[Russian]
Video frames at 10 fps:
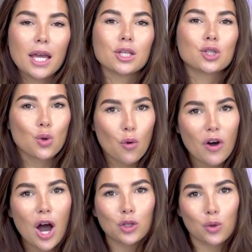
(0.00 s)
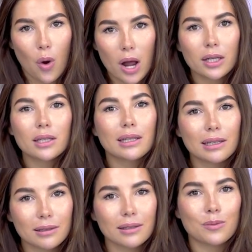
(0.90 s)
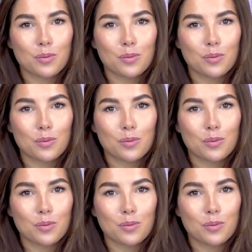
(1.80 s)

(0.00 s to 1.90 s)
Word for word: и снова актуальны длинные